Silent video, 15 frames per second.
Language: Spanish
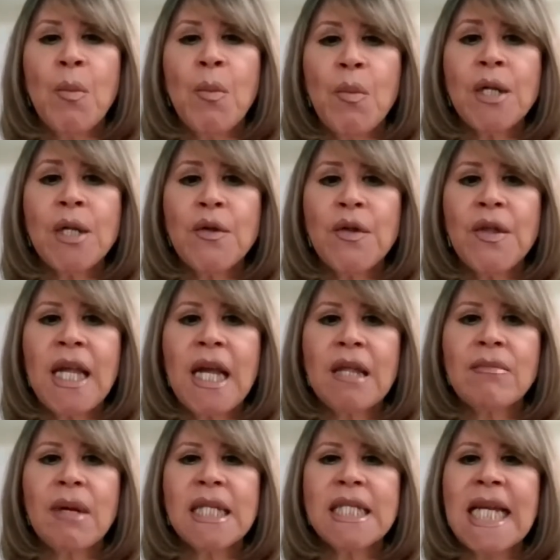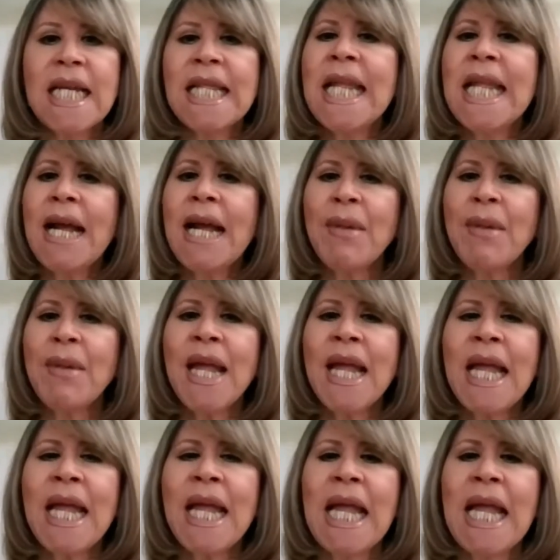Buenos días, maestra. Dígame,
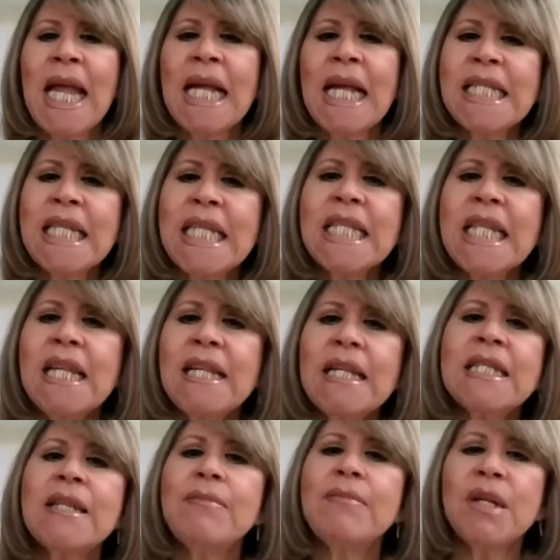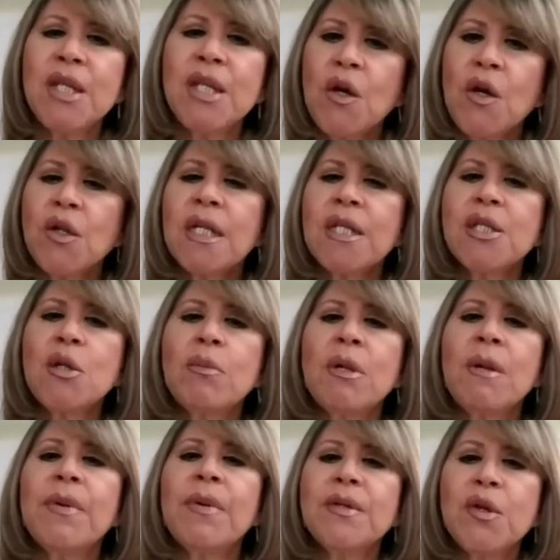¿existen estimaciones
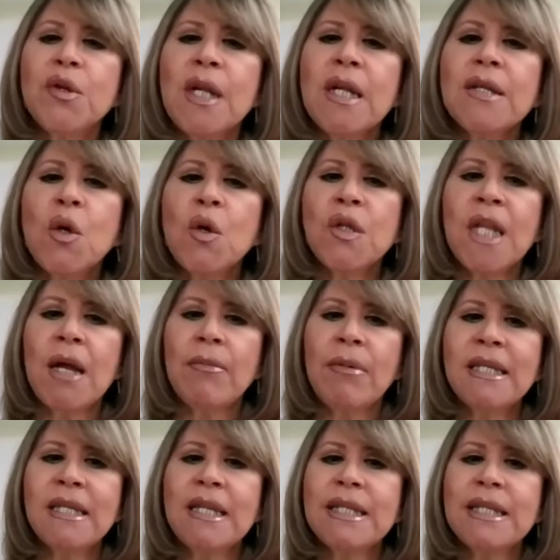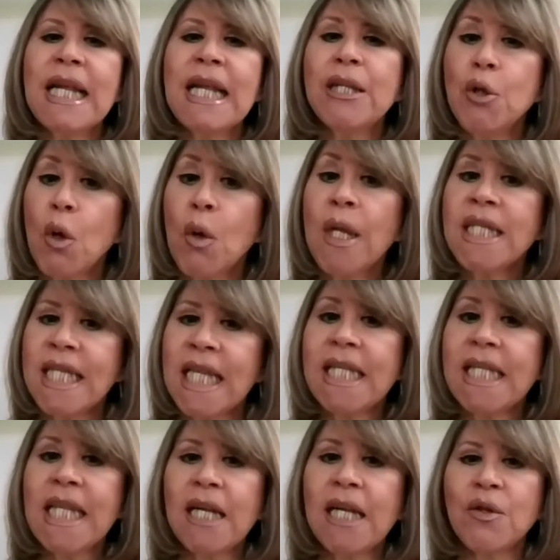sobre personas con diabetes que no
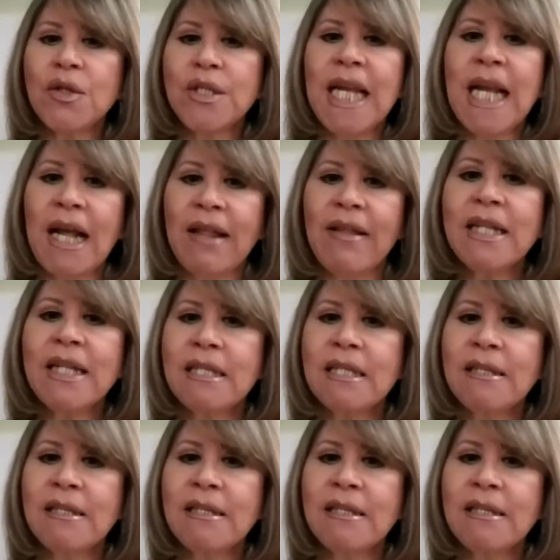estén diagnosticadas?